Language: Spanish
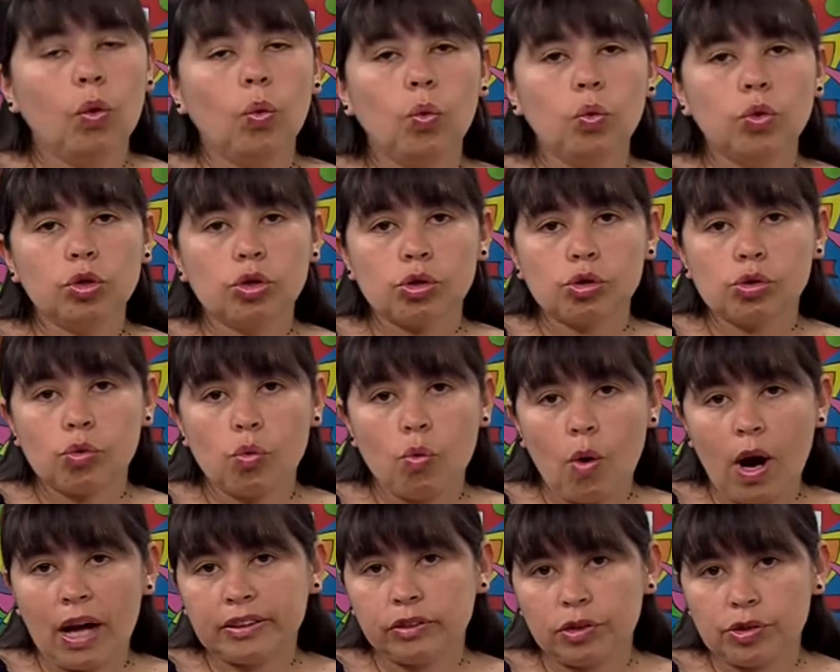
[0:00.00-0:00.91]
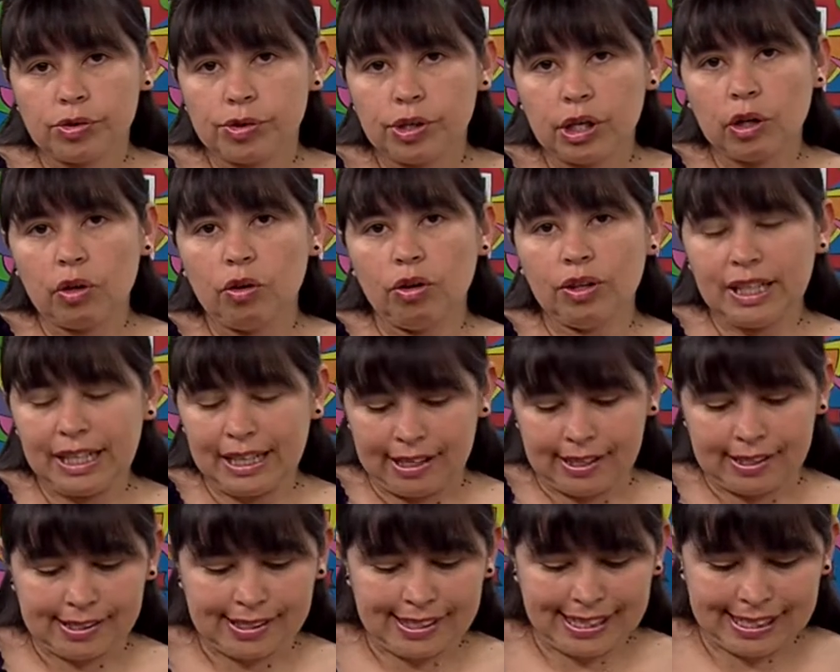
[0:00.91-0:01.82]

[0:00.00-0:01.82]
unos 4 o 5 días,